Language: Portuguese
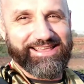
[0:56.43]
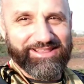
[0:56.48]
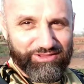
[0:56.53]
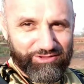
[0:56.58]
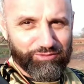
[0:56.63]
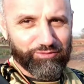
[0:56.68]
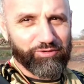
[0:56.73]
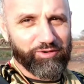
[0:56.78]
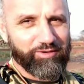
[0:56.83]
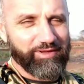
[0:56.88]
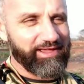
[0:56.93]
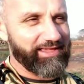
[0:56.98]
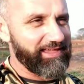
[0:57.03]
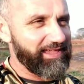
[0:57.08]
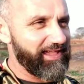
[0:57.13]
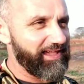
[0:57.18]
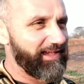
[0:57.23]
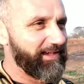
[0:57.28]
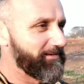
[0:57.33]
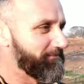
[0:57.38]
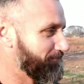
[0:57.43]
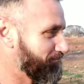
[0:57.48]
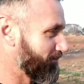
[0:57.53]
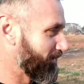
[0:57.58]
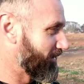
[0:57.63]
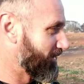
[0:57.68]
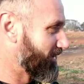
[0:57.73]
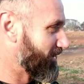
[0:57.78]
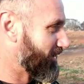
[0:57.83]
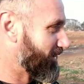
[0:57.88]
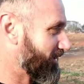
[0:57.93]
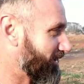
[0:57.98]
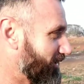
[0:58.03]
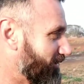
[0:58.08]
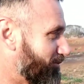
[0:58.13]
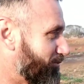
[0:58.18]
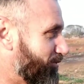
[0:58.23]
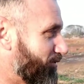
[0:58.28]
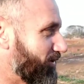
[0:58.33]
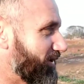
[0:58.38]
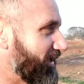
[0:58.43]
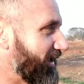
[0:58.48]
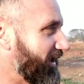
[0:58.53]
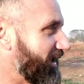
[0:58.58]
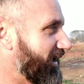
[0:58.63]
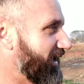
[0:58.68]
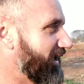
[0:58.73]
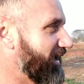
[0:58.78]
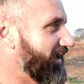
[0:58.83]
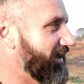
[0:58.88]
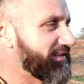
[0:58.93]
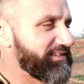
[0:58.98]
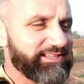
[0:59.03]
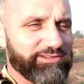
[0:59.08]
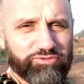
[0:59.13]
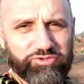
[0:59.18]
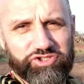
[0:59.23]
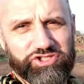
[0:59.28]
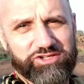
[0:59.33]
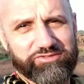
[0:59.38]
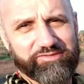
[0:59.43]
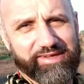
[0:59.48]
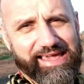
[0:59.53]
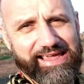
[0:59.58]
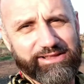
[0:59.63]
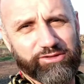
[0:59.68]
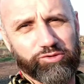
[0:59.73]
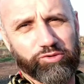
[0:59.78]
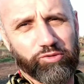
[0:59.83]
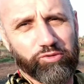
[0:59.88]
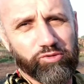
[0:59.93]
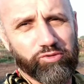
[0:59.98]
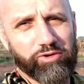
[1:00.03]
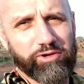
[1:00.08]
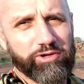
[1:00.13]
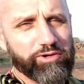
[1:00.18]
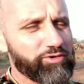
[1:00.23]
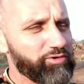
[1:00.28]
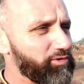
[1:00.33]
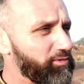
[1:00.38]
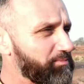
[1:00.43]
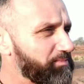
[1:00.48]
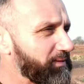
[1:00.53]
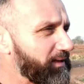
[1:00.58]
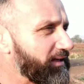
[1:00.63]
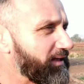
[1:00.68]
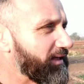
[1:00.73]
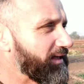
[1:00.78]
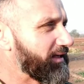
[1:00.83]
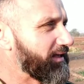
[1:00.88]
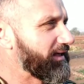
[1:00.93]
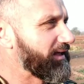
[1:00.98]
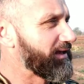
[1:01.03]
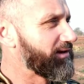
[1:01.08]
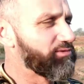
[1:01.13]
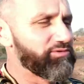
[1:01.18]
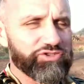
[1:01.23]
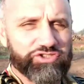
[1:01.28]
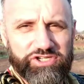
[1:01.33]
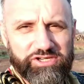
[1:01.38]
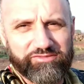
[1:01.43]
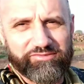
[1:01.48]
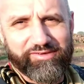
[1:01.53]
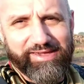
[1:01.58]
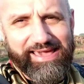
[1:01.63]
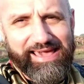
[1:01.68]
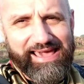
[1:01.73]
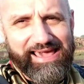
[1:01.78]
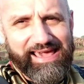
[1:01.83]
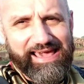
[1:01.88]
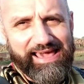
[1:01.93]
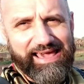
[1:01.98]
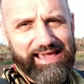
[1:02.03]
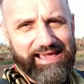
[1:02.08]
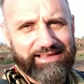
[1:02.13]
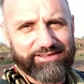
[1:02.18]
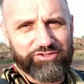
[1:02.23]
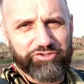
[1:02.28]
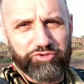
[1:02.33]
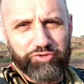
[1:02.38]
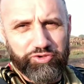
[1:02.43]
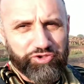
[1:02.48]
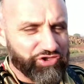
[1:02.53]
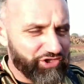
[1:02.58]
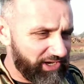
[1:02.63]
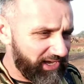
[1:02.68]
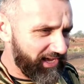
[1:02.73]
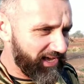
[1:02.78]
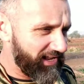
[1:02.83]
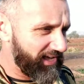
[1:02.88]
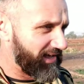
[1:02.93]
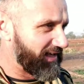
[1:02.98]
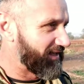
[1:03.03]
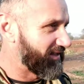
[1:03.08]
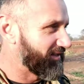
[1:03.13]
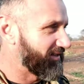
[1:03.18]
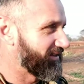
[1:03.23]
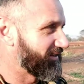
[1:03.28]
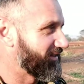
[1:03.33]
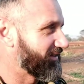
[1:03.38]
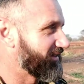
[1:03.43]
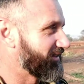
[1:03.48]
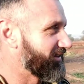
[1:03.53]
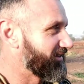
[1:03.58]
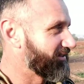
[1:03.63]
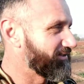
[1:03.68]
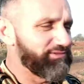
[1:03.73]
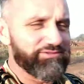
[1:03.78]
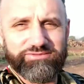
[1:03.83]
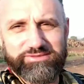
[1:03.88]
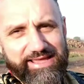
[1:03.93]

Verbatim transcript: entulho aqui. Porque se não tiver entulho e não tiver sujeira, não